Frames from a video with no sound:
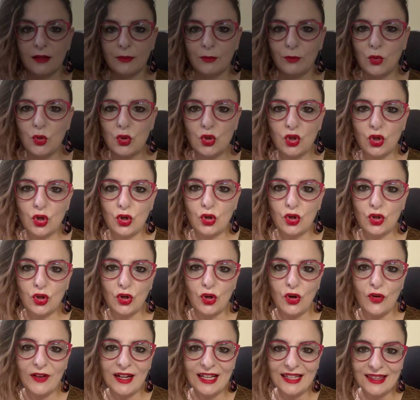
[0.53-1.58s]
Buongiorno,
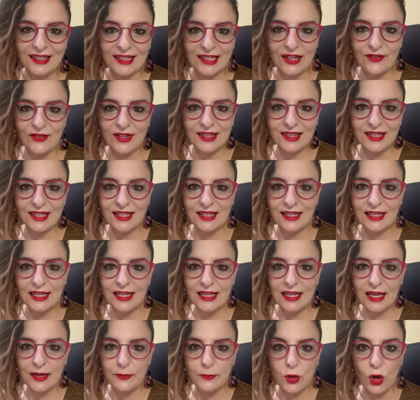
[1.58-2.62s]
sono Valentina
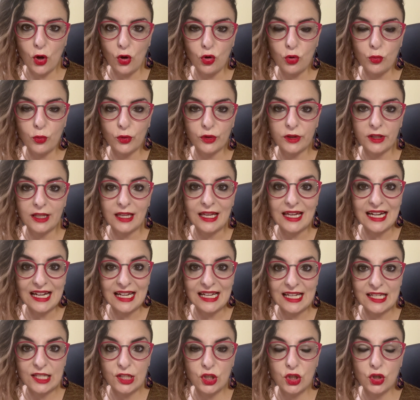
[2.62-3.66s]
Mandilli e mi occupo di
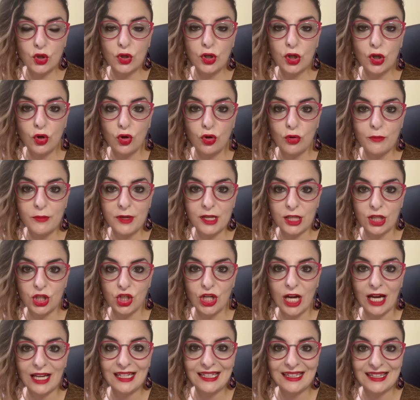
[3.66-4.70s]
relazioni
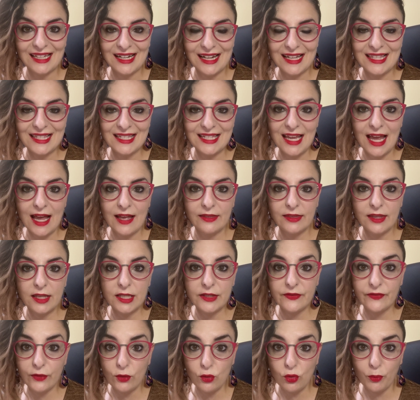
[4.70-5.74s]
commerciali tra aziende
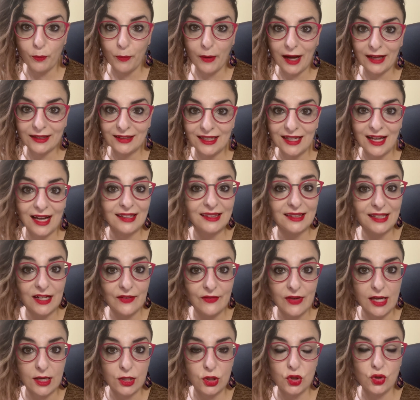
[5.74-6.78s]
sviluppate
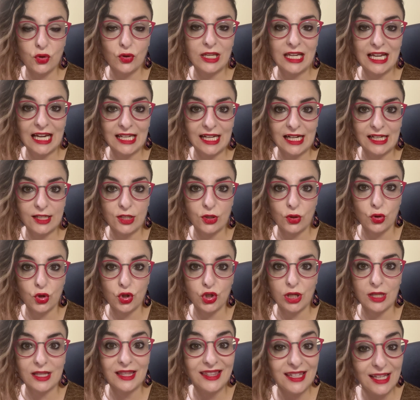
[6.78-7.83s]
attraverso i canali
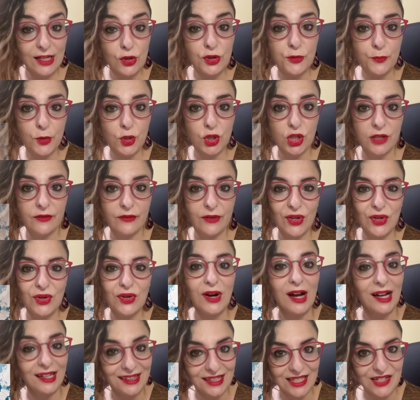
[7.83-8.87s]
social, nello
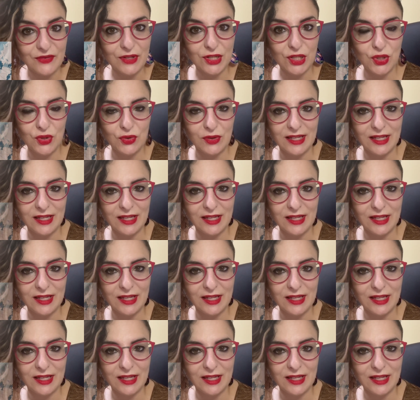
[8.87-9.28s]
specifico attraverso